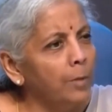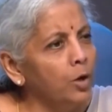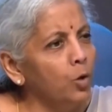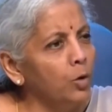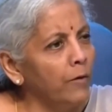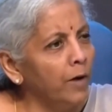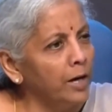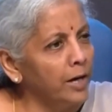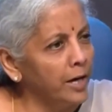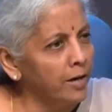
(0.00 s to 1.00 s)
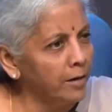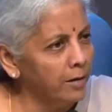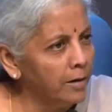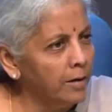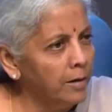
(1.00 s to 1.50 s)
గ్రామంలో ఉన్న వాళ్ళని
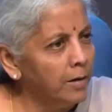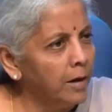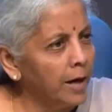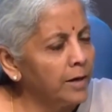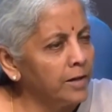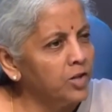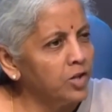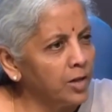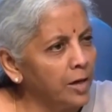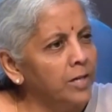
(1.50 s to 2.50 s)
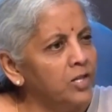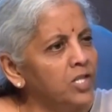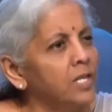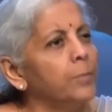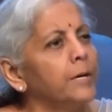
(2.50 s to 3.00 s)
అక్కడి నుంచి
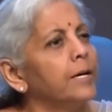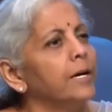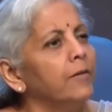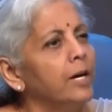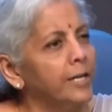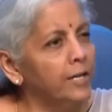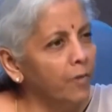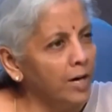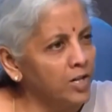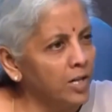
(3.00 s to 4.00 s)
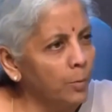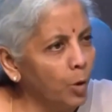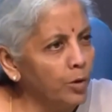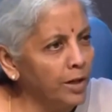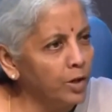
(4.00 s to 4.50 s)
తరలించినప్పటికీ వాళ్ళకి ఇవ్వాల్సిన
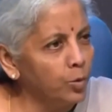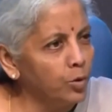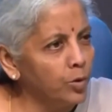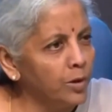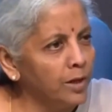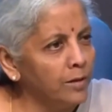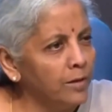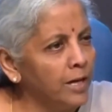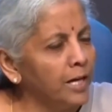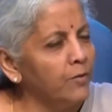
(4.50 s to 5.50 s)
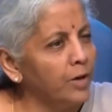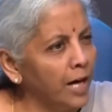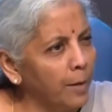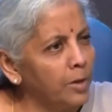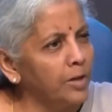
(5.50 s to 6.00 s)
అమౌంట్ ఎంత ఉంటుంది రిలీఫ్
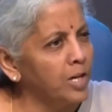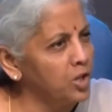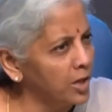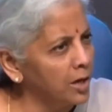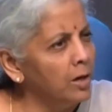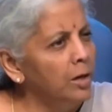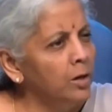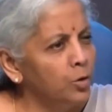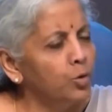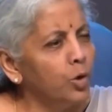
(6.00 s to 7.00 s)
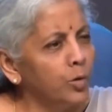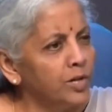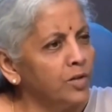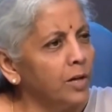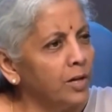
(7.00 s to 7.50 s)
రీహాబిలిటేషన్ టూ
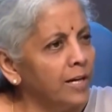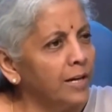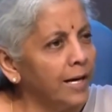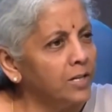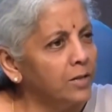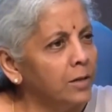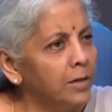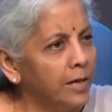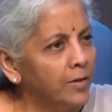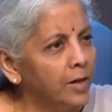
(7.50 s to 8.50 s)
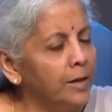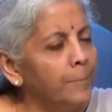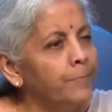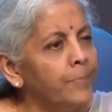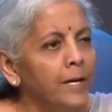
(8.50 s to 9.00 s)
థౌజండ్ థర్టీన్ యాక్ట్ కింద
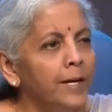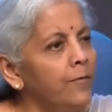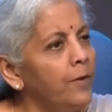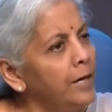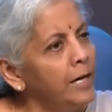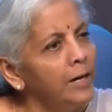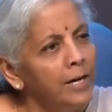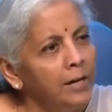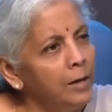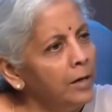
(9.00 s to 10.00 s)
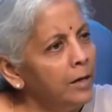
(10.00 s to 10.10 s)
ఇవన్నీ